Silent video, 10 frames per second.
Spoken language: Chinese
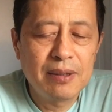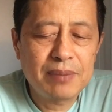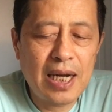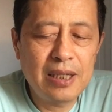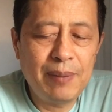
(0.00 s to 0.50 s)

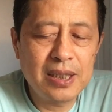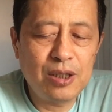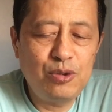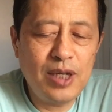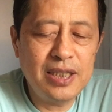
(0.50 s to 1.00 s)
塔利班的
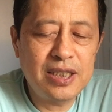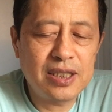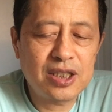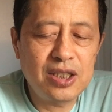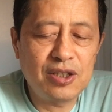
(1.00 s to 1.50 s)
愿
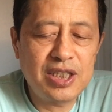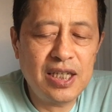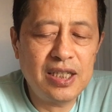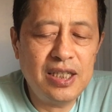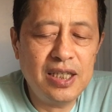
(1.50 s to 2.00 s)
景是要
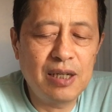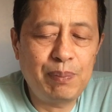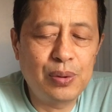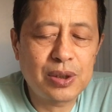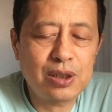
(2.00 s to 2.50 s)
建立一个
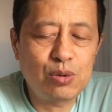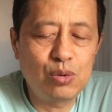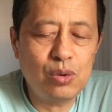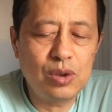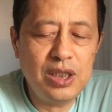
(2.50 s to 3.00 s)
普什
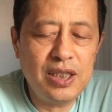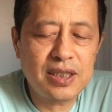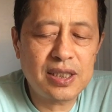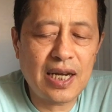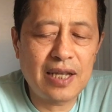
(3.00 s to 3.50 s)
图伊
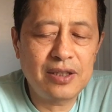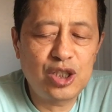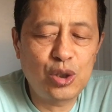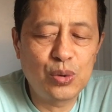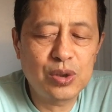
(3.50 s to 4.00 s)
斯兰
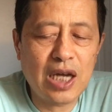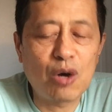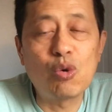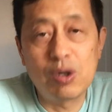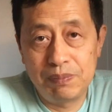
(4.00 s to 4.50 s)
酋长
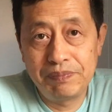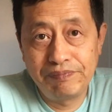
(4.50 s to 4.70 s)
国。